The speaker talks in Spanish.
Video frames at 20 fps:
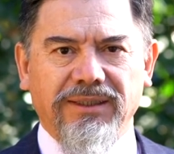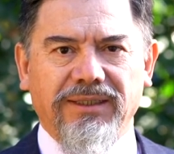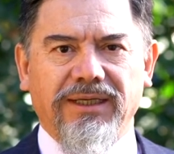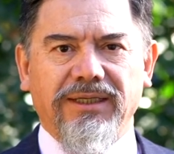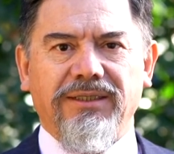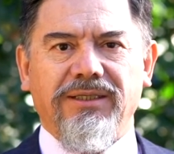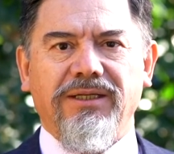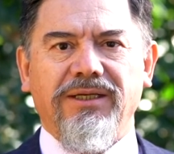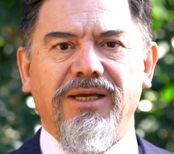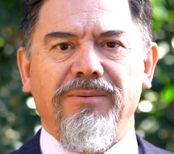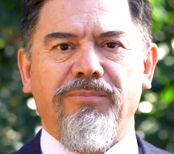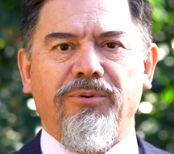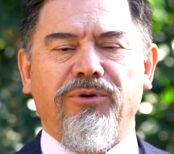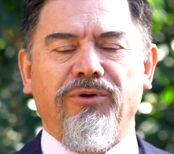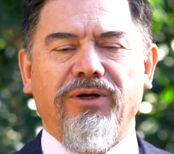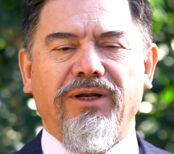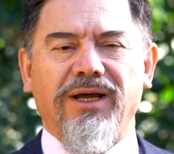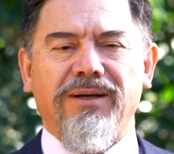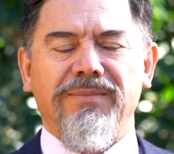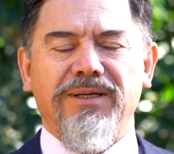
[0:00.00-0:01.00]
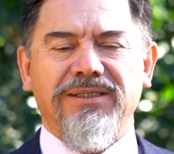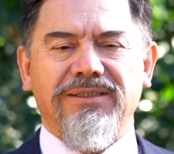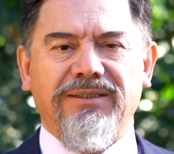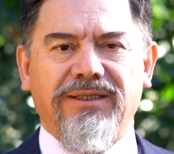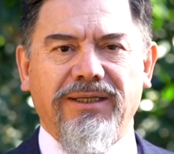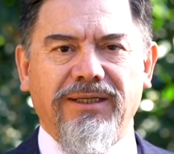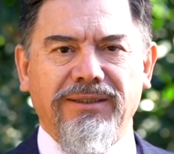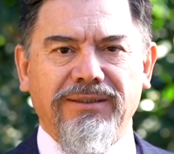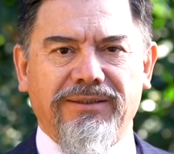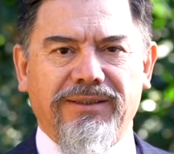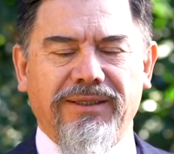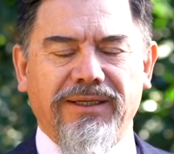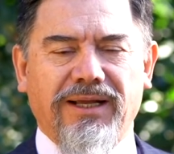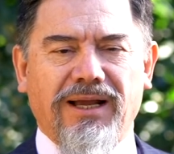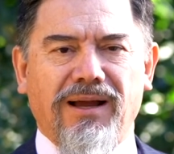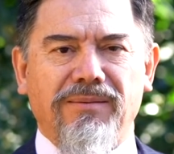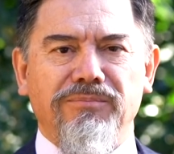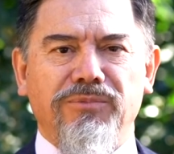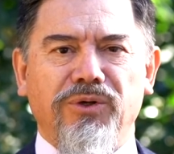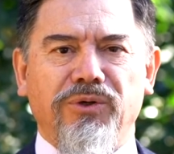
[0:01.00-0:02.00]
que tiene programas de
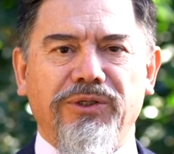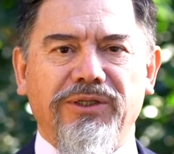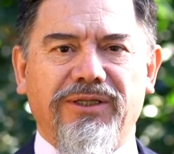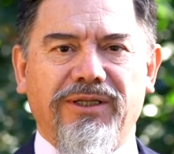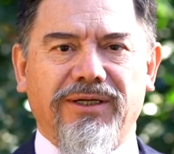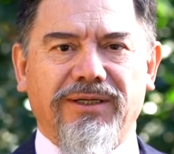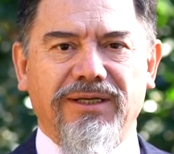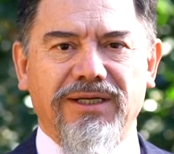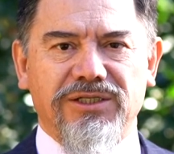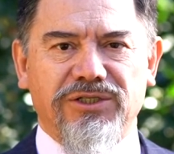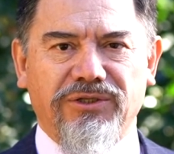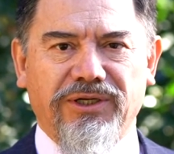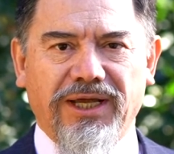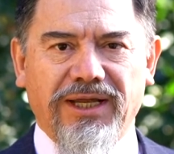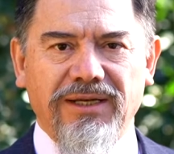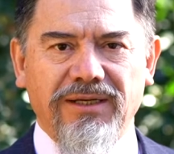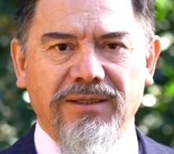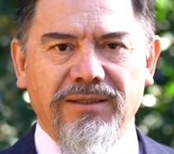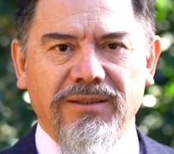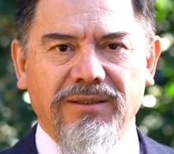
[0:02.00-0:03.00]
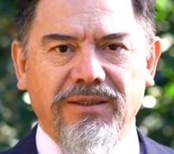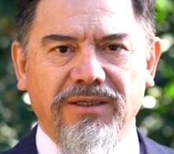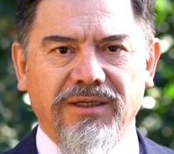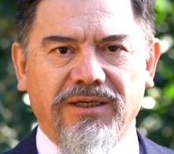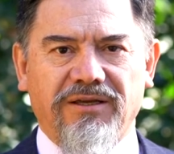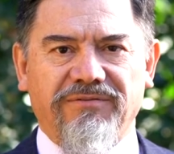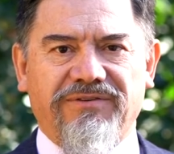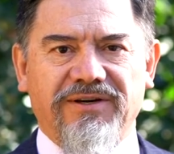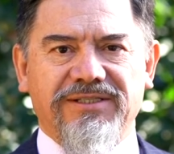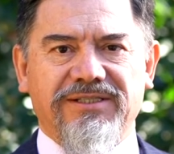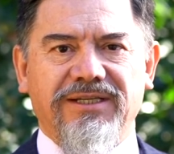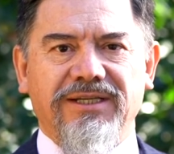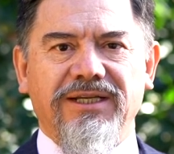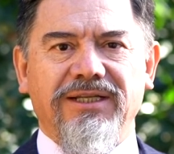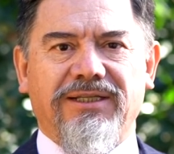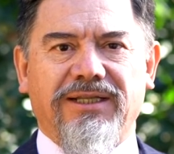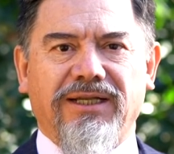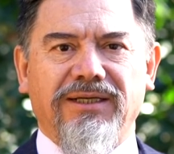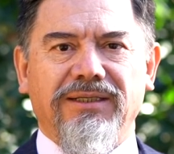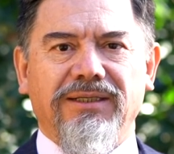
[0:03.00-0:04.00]
intercambio internacional que
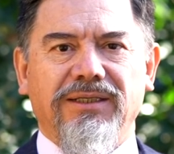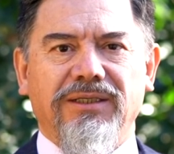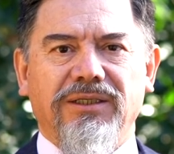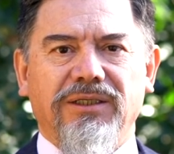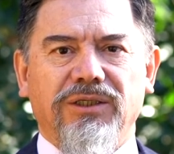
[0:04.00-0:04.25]
facilitan